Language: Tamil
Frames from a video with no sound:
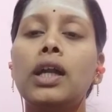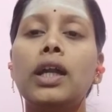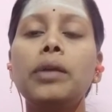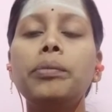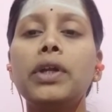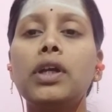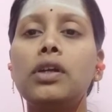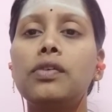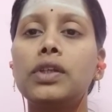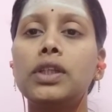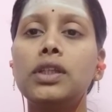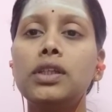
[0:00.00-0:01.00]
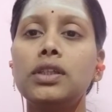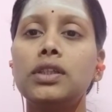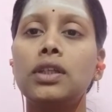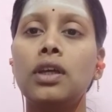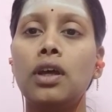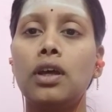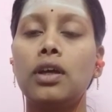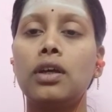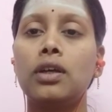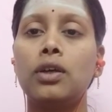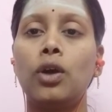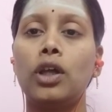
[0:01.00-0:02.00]
நண்பர்கள் வந்து
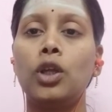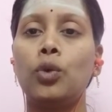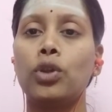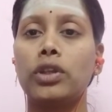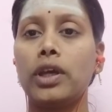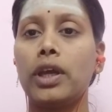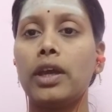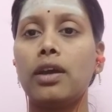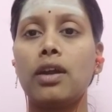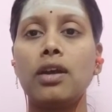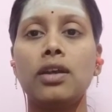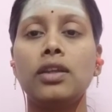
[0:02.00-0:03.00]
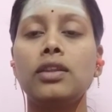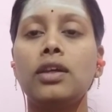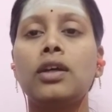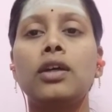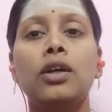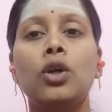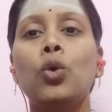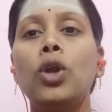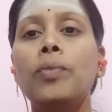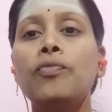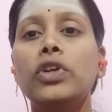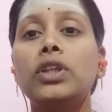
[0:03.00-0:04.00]
அதில் ஒருத்தன் கேட்குறான் இந்த
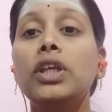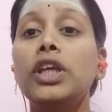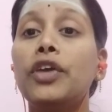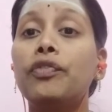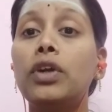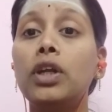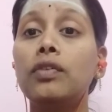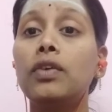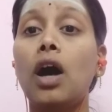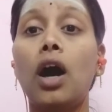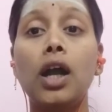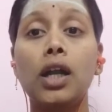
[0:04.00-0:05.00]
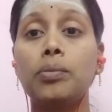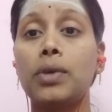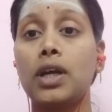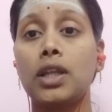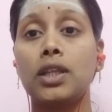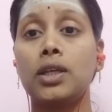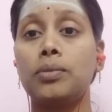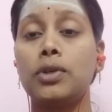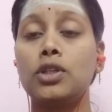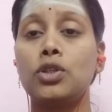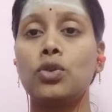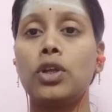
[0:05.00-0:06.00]
குளம் வந்து எவ்வளவு ஆழமானது
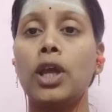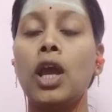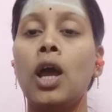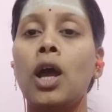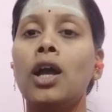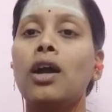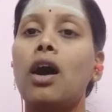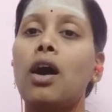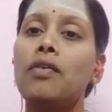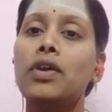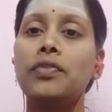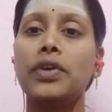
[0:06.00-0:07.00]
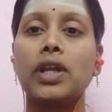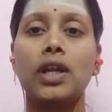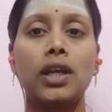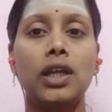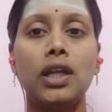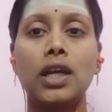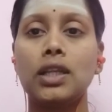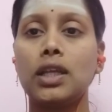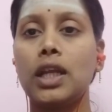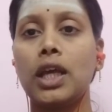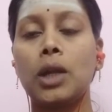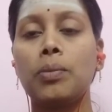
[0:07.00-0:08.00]
அப்படின்னு சொல்லி காவல் வீரர்கள் இல்லாத
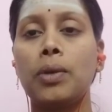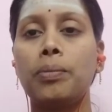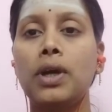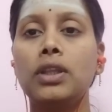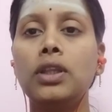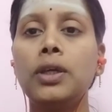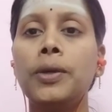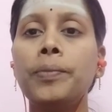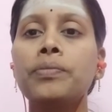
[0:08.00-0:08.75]
நேரமாக பார்த்து